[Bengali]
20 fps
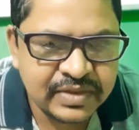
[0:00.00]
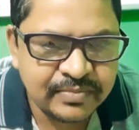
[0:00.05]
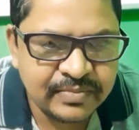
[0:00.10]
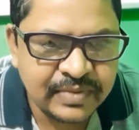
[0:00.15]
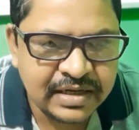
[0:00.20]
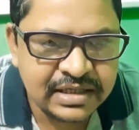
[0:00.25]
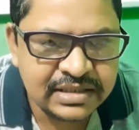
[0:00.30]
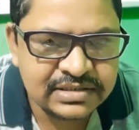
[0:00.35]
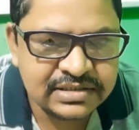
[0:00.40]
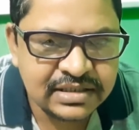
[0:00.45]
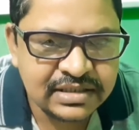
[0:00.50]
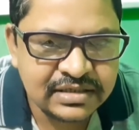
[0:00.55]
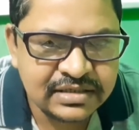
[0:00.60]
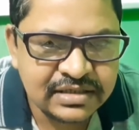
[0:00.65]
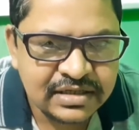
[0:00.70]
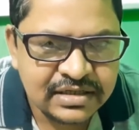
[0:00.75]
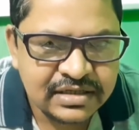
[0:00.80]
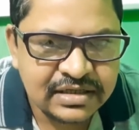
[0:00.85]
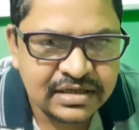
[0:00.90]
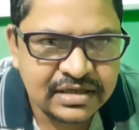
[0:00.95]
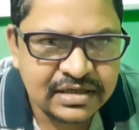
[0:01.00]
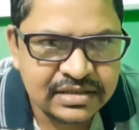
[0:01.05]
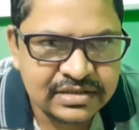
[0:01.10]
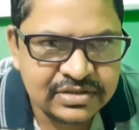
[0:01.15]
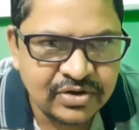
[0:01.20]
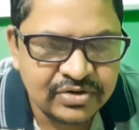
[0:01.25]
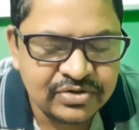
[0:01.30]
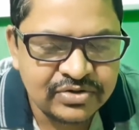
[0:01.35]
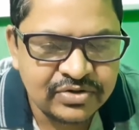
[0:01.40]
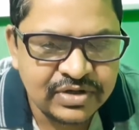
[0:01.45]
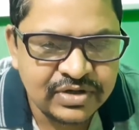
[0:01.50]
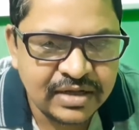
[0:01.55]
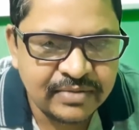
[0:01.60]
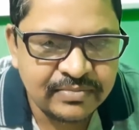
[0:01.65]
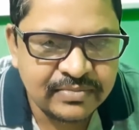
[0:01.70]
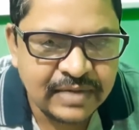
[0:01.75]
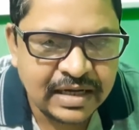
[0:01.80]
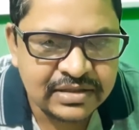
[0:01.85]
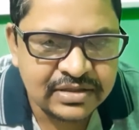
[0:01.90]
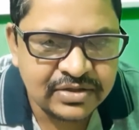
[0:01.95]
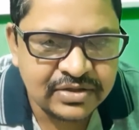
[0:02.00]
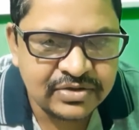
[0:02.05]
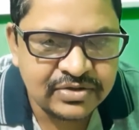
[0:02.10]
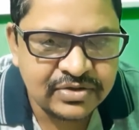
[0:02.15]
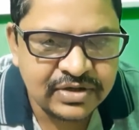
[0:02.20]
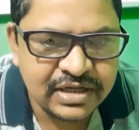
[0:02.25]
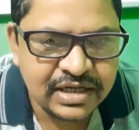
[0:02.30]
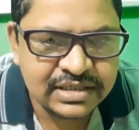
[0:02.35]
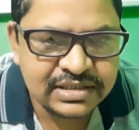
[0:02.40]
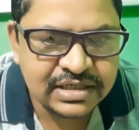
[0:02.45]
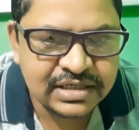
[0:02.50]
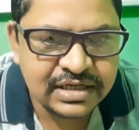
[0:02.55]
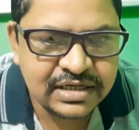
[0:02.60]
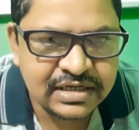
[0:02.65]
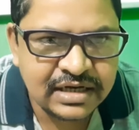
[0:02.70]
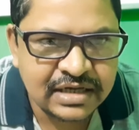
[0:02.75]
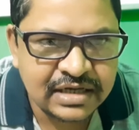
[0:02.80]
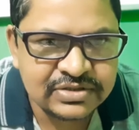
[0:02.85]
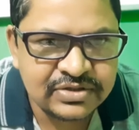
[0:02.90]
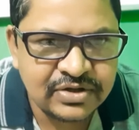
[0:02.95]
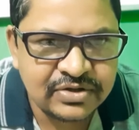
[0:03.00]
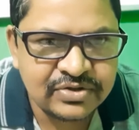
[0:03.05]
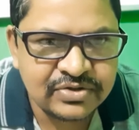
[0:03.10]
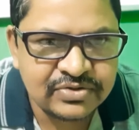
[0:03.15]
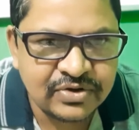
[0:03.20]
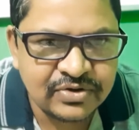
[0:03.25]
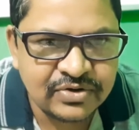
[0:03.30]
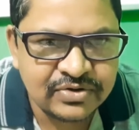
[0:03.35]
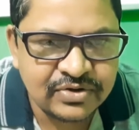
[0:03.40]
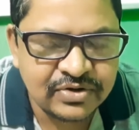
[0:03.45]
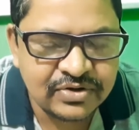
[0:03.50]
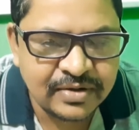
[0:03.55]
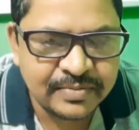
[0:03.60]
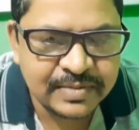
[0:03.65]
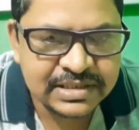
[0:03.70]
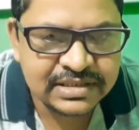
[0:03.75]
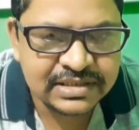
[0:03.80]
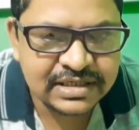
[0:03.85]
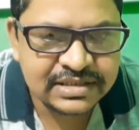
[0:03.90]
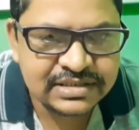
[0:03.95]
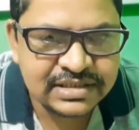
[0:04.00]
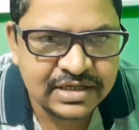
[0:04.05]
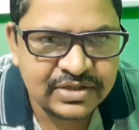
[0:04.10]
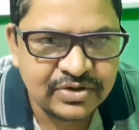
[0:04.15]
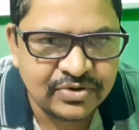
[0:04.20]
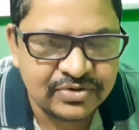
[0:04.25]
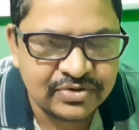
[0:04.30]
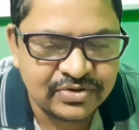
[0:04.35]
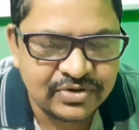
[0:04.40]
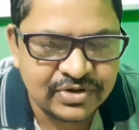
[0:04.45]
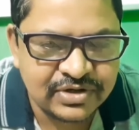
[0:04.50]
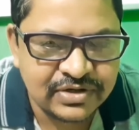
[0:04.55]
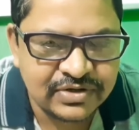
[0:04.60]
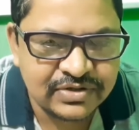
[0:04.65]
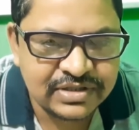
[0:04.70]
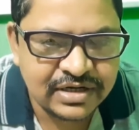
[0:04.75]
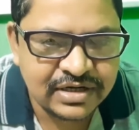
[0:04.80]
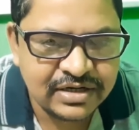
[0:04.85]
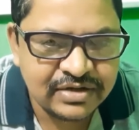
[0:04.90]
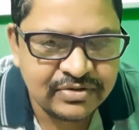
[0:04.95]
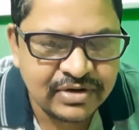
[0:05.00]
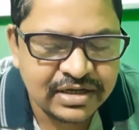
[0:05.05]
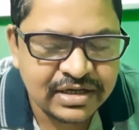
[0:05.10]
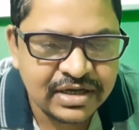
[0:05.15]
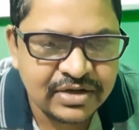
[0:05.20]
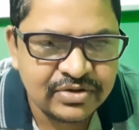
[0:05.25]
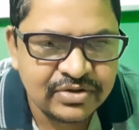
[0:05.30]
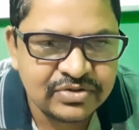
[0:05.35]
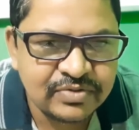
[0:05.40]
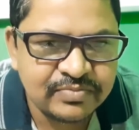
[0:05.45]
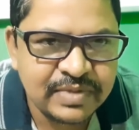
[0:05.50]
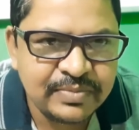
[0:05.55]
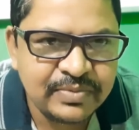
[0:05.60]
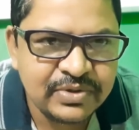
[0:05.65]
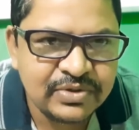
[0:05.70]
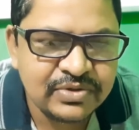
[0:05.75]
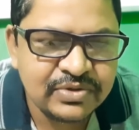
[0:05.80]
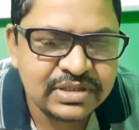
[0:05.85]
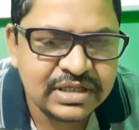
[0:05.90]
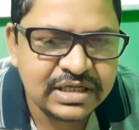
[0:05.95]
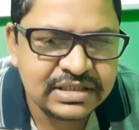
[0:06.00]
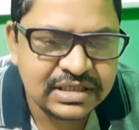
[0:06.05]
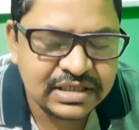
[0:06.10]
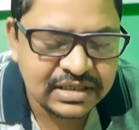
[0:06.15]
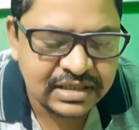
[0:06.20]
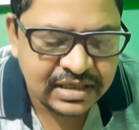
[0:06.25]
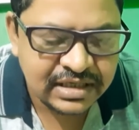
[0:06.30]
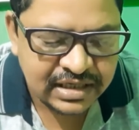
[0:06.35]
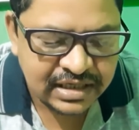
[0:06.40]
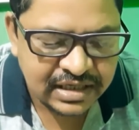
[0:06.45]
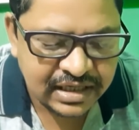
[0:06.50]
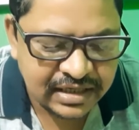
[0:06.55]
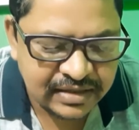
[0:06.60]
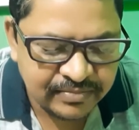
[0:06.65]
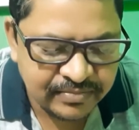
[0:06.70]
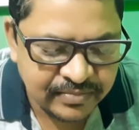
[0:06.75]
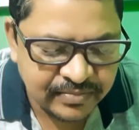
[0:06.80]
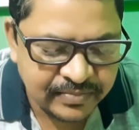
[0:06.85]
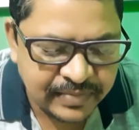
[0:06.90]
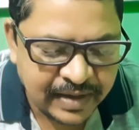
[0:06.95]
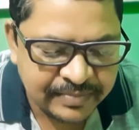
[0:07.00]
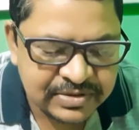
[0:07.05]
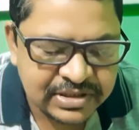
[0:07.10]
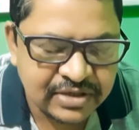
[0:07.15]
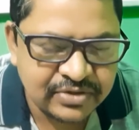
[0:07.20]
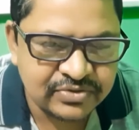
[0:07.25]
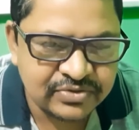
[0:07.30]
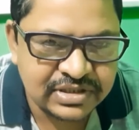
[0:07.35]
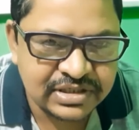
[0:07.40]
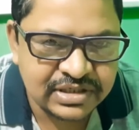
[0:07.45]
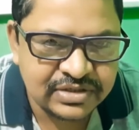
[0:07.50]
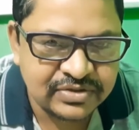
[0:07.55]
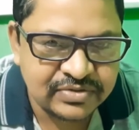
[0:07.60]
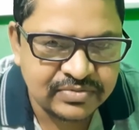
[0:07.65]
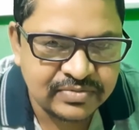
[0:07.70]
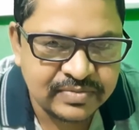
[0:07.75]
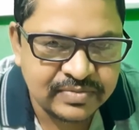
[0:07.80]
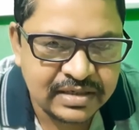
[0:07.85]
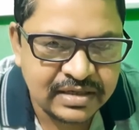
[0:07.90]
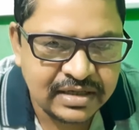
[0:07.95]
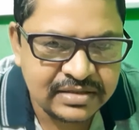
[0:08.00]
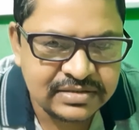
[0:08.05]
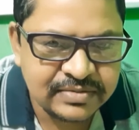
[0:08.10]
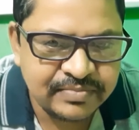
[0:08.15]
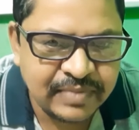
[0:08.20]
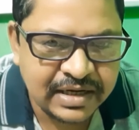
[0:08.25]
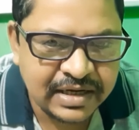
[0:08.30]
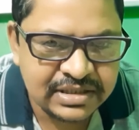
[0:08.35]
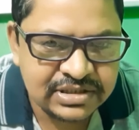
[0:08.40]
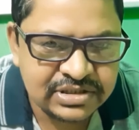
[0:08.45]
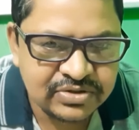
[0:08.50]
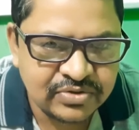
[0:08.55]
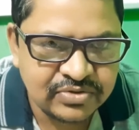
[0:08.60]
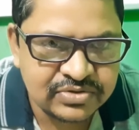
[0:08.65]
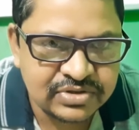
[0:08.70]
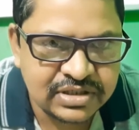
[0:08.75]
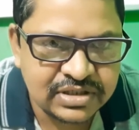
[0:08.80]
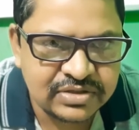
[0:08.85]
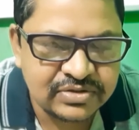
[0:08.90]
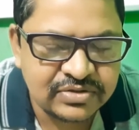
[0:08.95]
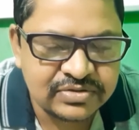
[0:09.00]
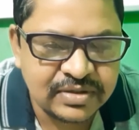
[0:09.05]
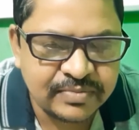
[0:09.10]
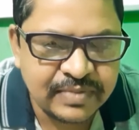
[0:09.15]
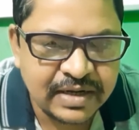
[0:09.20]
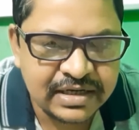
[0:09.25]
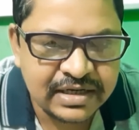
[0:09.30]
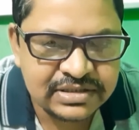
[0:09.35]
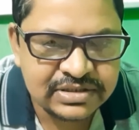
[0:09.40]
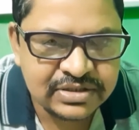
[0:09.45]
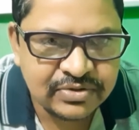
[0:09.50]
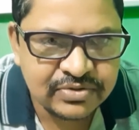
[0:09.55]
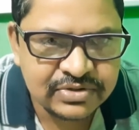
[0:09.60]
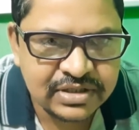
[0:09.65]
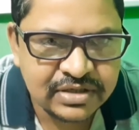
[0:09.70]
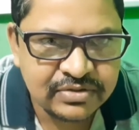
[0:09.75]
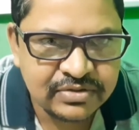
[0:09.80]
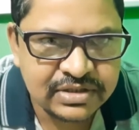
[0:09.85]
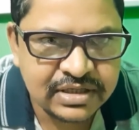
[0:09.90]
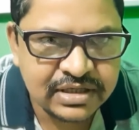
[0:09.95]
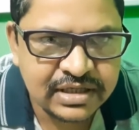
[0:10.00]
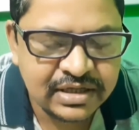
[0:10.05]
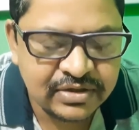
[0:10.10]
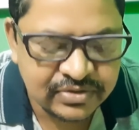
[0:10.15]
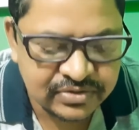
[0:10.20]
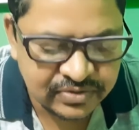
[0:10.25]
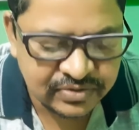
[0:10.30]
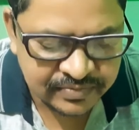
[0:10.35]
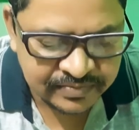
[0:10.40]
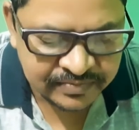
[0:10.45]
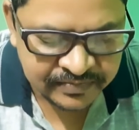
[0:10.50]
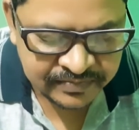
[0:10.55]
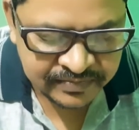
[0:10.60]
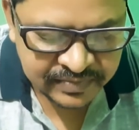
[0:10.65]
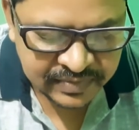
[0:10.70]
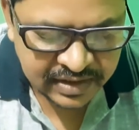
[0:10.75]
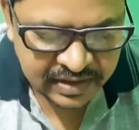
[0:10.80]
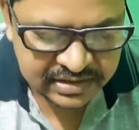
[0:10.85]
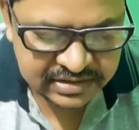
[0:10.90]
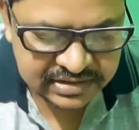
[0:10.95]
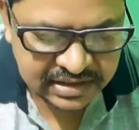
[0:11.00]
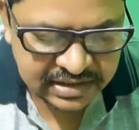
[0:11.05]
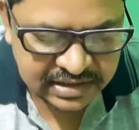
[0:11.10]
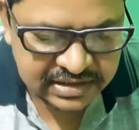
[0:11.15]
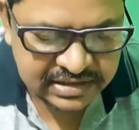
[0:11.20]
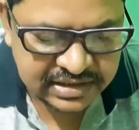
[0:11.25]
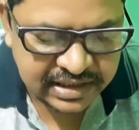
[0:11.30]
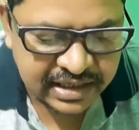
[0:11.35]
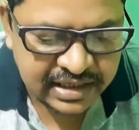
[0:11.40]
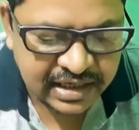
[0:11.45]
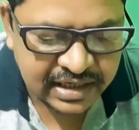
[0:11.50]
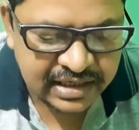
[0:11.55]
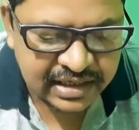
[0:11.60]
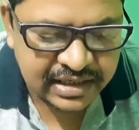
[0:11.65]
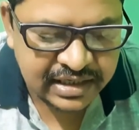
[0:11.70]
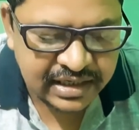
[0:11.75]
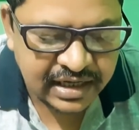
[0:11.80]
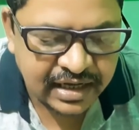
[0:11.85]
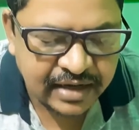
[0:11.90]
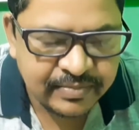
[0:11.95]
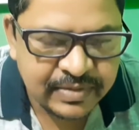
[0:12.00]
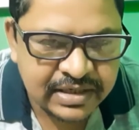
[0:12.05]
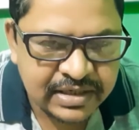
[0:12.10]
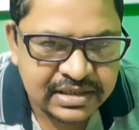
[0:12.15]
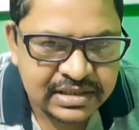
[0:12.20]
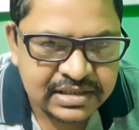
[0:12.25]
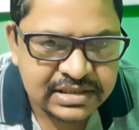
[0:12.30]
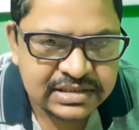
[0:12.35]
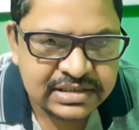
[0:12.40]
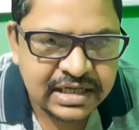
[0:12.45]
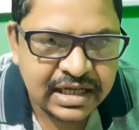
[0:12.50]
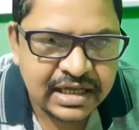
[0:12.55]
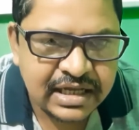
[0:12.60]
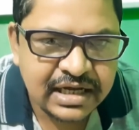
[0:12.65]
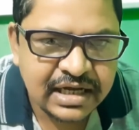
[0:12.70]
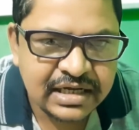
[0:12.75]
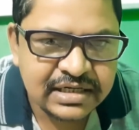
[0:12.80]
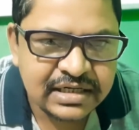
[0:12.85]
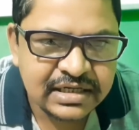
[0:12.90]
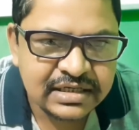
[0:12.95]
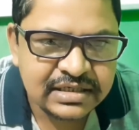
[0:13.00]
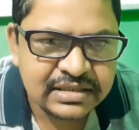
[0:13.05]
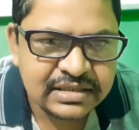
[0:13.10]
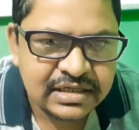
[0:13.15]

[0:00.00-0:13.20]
বাণিজ্যের দণ্ড নিয়ে মানদণ্ড নিয়ে এসে নিয়ে রাজদণ্ড দখল করলো আমাদের দেশটাই দখল করে নিল তাহলে ওরা কি করতো বিভিন্ন দেশে এই ব্যবসা করতে যেত মানে এই যে বাণিজ্য করতে যেত তা বাণিজ্য করতে করতে কি হতো যে সেইখানে গিয়ে আবার সেইখানের